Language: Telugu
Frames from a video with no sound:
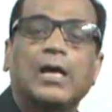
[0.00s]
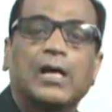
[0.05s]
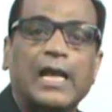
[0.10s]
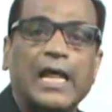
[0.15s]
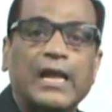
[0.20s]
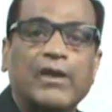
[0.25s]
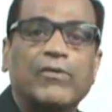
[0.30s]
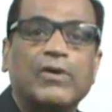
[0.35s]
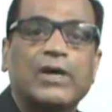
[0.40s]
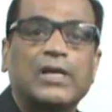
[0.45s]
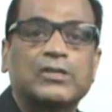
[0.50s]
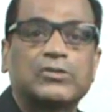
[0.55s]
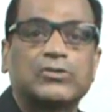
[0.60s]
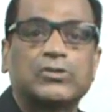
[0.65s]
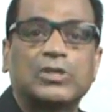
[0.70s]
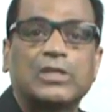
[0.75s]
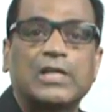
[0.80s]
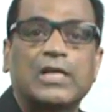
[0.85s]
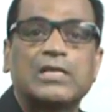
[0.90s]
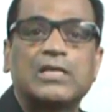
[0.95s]

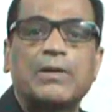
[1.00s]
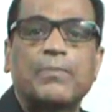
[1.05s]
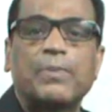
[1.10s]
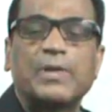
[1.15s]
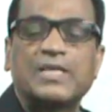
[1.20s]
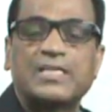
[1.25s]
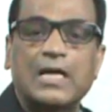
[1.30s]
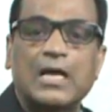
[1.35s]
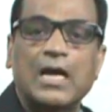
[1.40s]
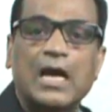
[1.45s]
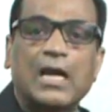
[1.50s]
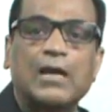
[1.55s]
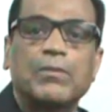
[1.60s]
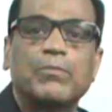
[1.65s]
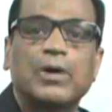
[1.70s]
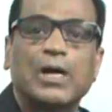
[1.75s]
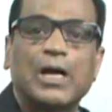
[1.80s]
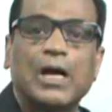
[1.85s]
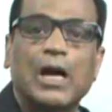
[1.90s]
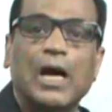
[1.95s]
నెరవేరుస్తుందని చెప్పి
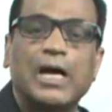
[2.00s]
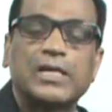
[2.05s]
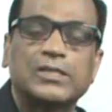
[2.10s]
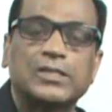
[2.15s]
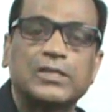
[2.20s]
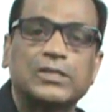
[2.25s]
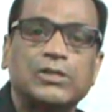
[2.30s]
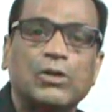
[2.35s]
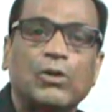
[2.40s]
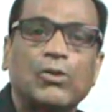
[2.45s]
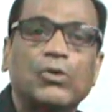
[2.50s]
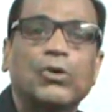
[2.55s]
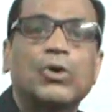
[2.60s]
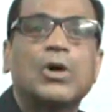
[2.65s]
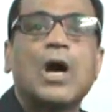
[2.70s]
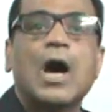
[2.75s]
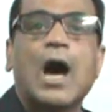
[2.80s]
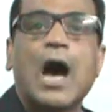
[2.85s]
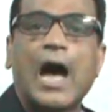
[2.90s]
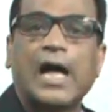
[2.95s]
చెంగాలమ్మగా ఆశీస్సులు
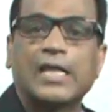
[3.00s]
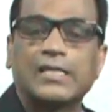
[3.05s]
ఆ